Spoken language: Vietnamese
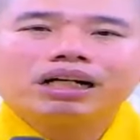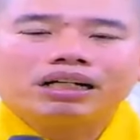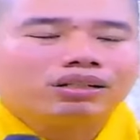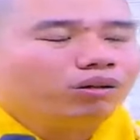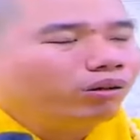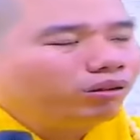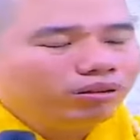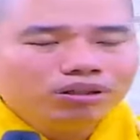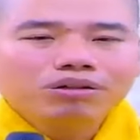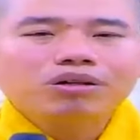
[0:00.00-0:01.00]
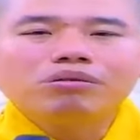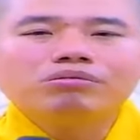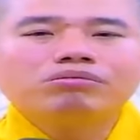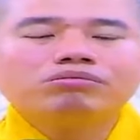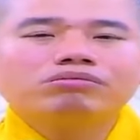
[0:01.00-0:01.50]
gần gũi vô
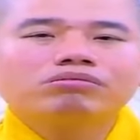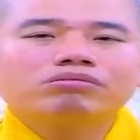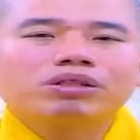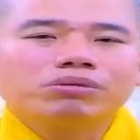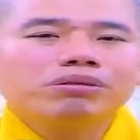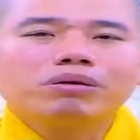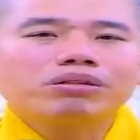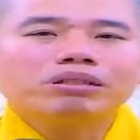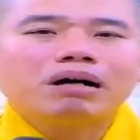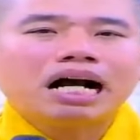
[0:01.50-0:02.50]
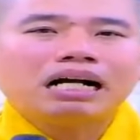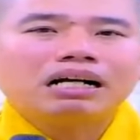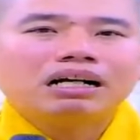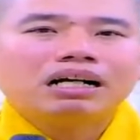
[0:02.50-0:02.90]
cùng cũng như một người bạn